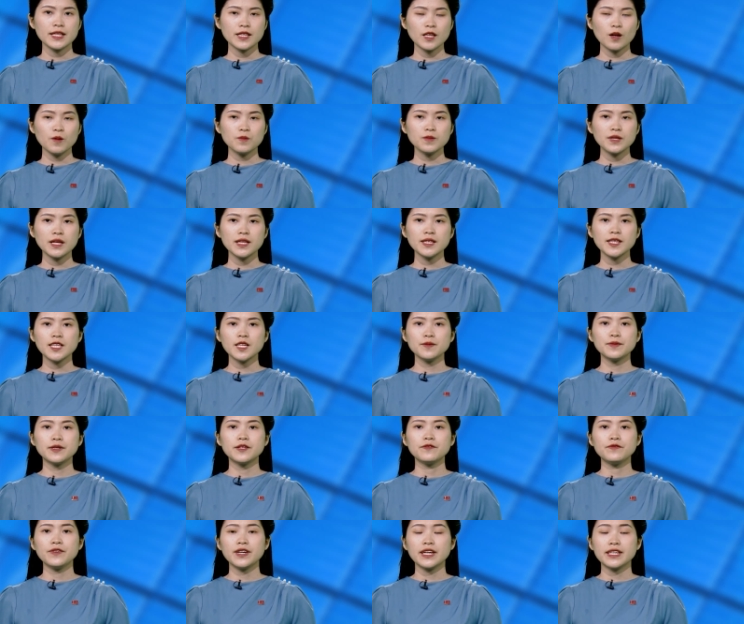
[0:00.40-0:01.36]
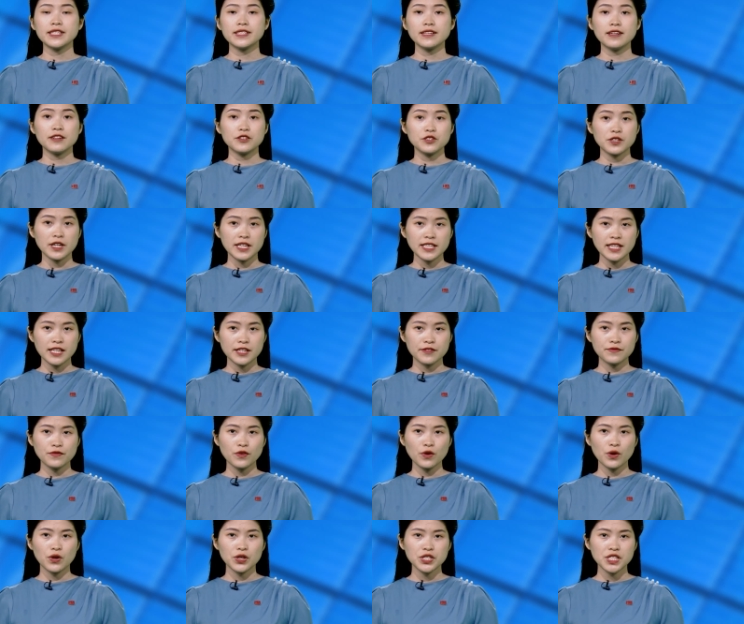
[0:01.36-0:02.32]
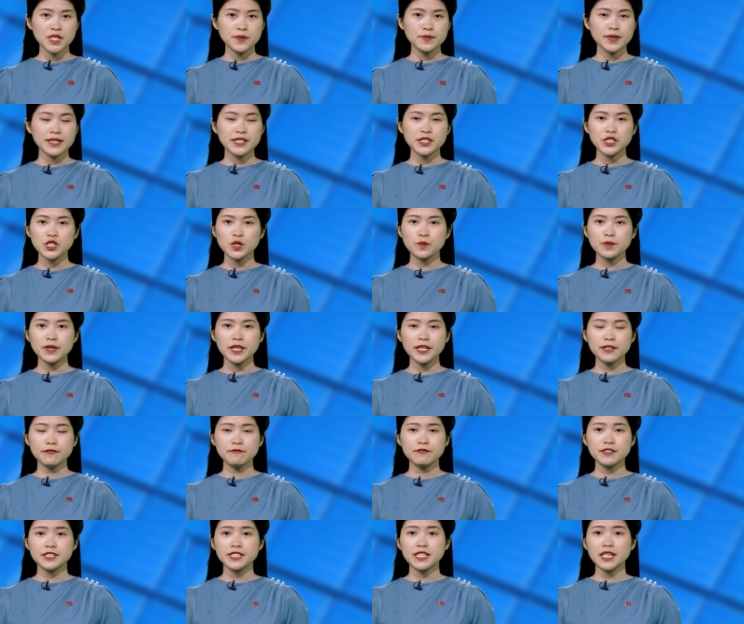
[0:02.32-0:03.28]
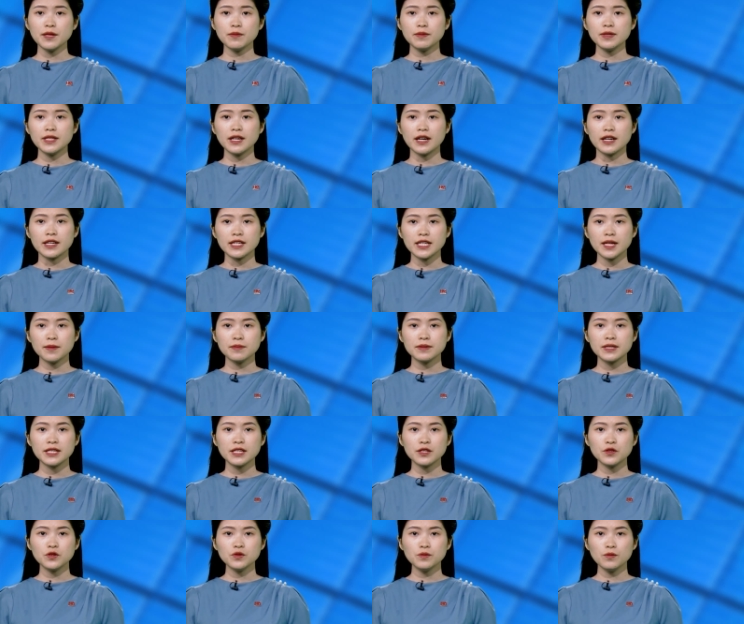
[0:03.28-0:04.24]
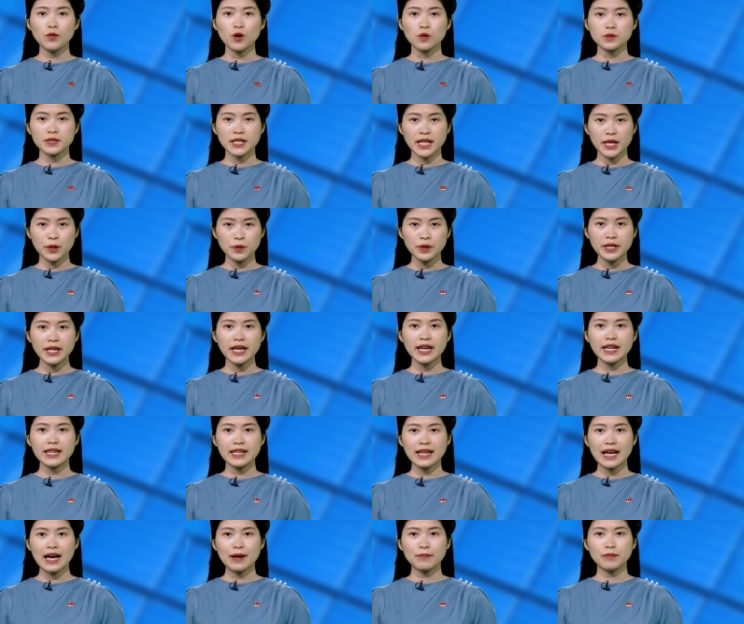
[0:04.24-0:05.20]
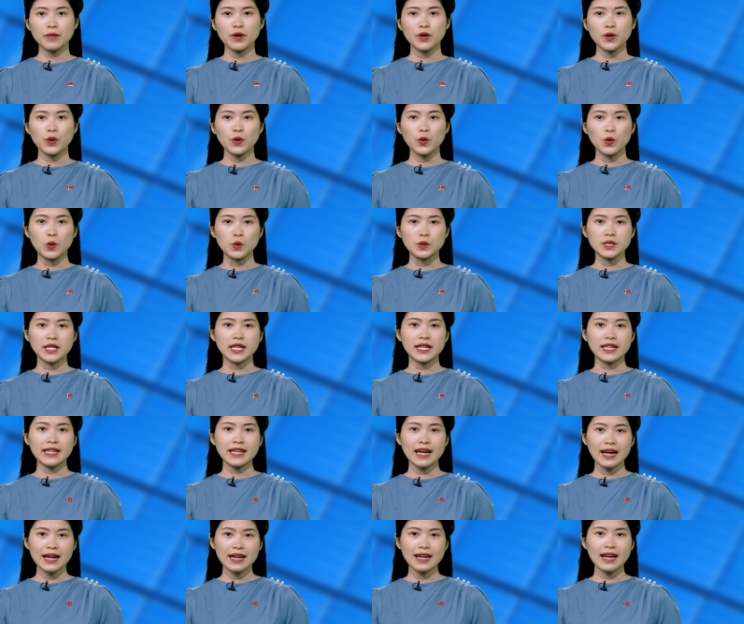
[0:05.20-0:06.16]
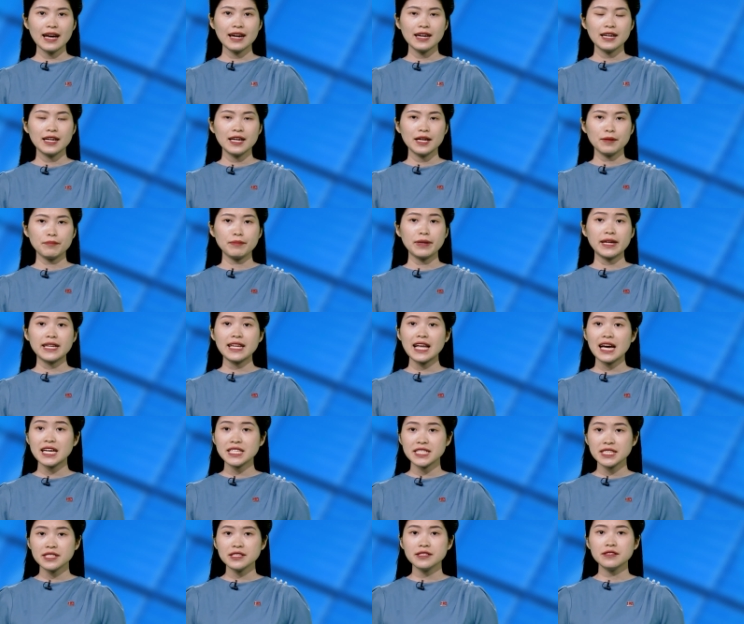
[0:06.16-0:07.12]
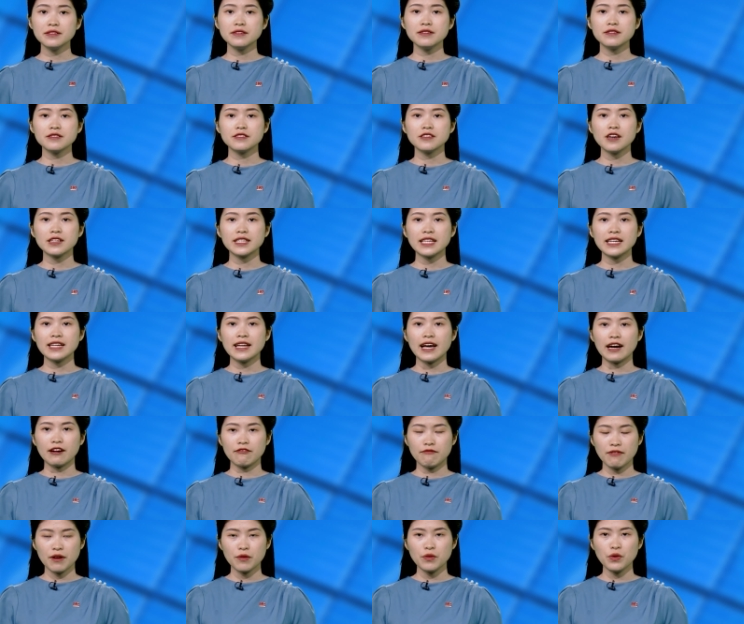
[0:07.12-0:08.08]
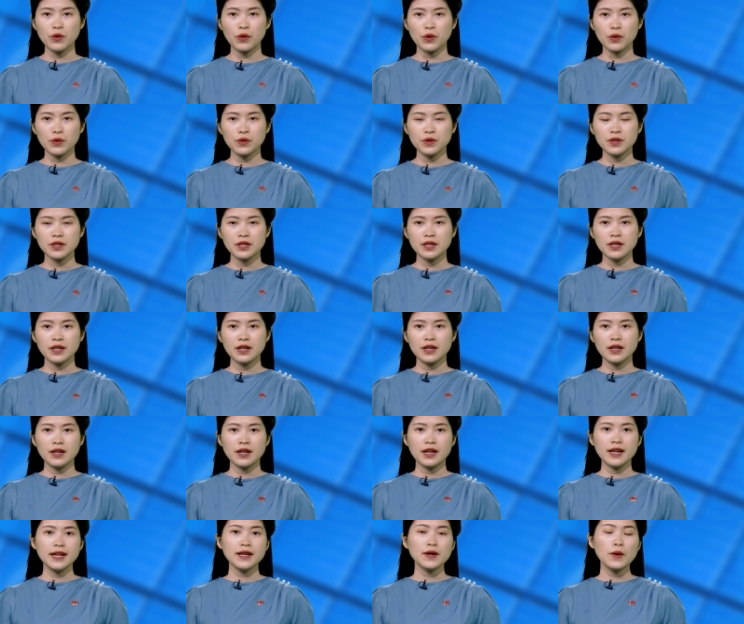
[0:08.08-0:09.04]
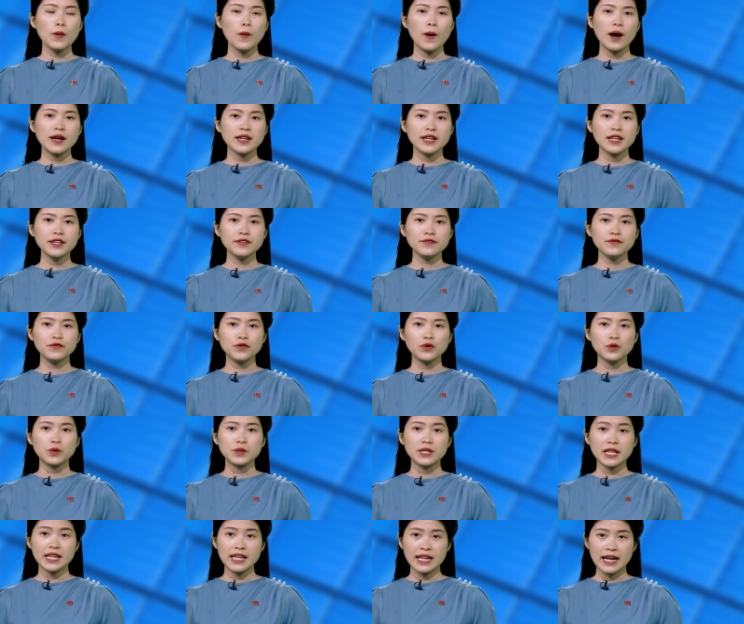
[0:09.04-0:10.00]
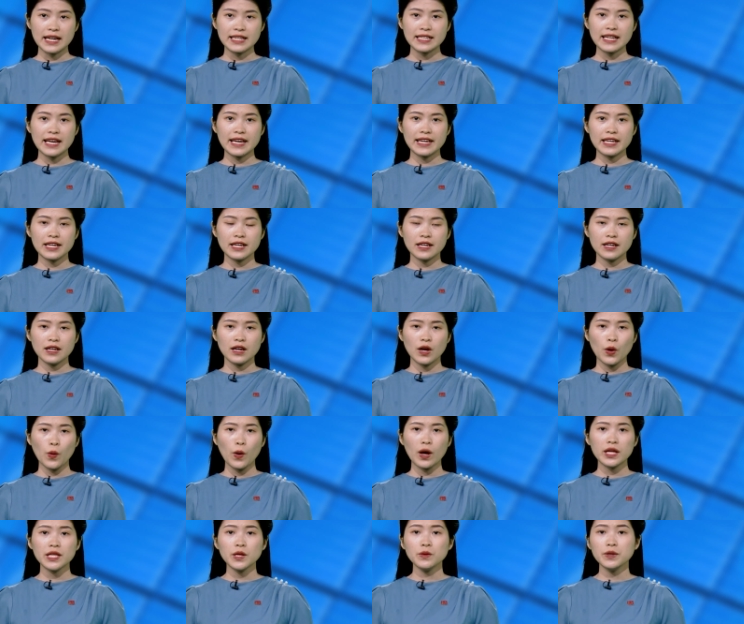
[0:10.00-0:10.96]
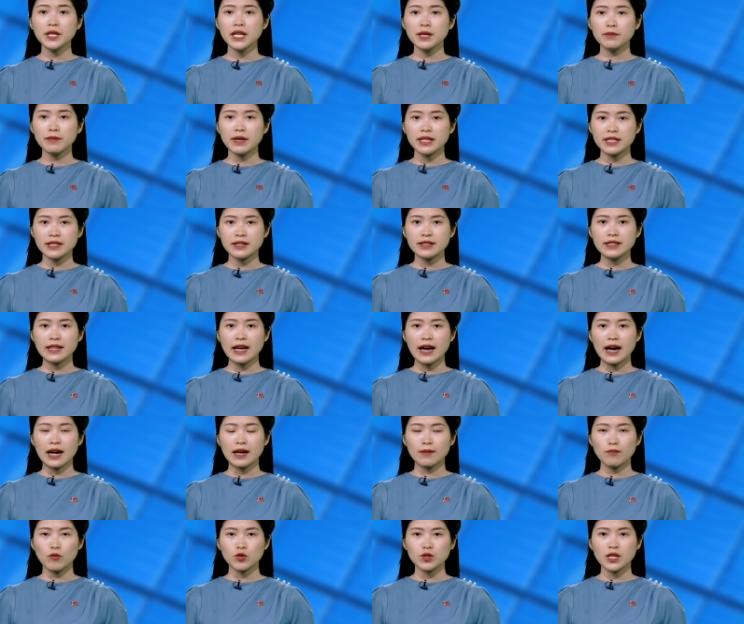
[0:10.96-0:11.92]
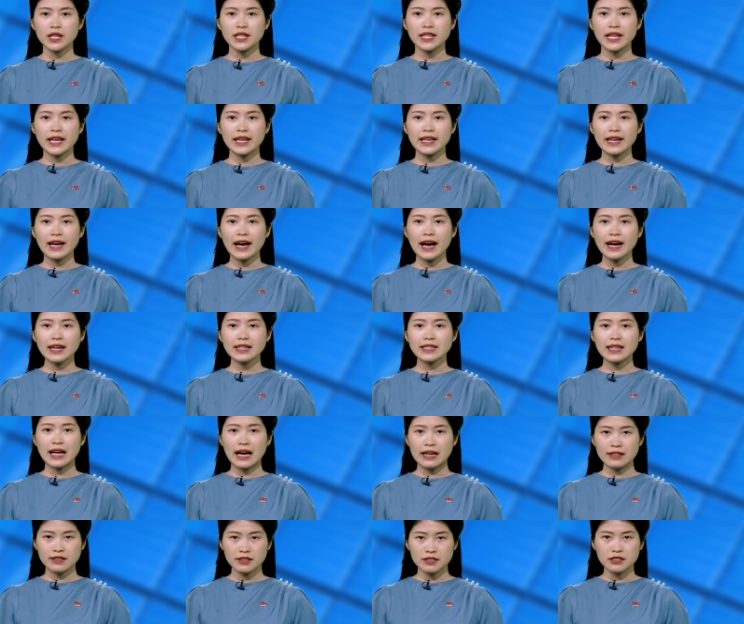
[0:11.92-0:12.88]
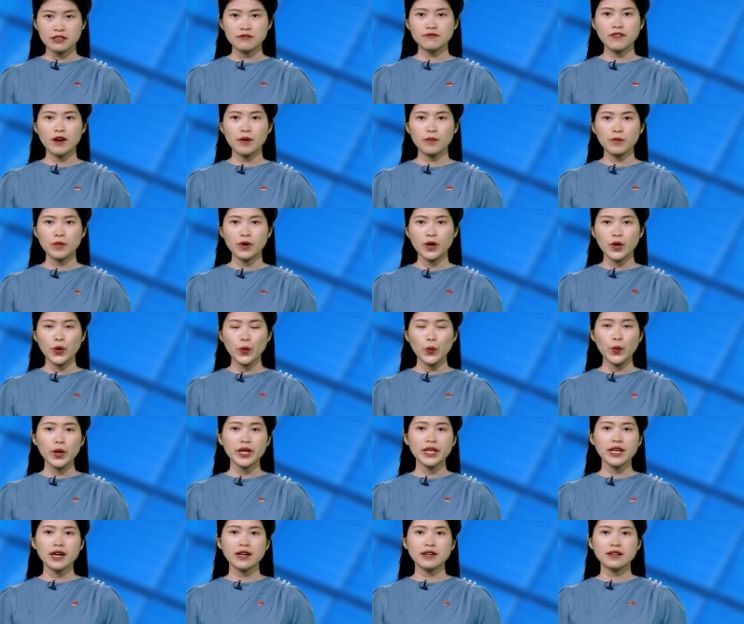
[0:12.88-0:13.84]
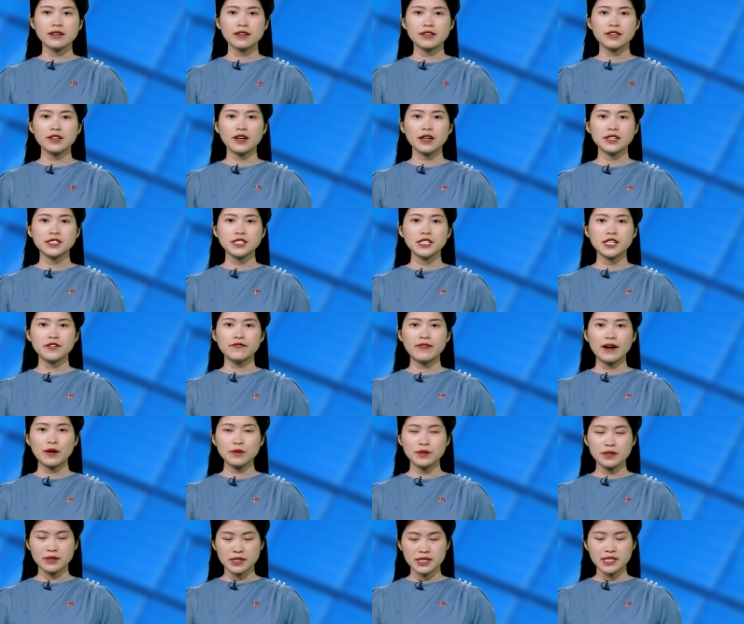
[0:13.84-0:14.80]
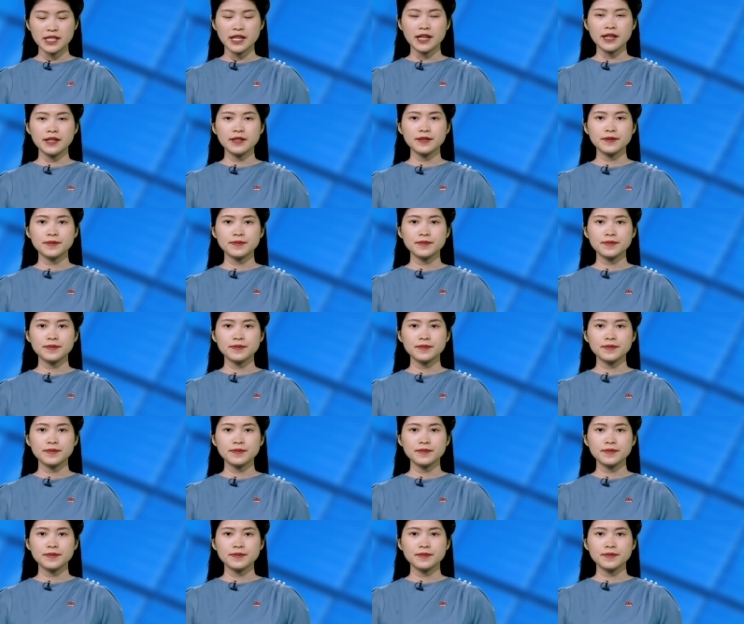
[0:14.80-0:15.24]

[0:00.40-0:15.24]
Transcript: Thông tin từ bệnh viện Chợ Rẫy thành phố Hồ Chí Minh cho biết vừa tiếp nhận cấp cứu một thiếu niên nam ngụ tỉnh Đắk Lắk bị đa chấn thương do tai nạn pháo nổ. Liên quan đến vụ tai nạn này, ngoài thiếu niên bị thương nặng, một thanh niên khác đã tử vong, nguyên nhân do chơi pháo tự chế.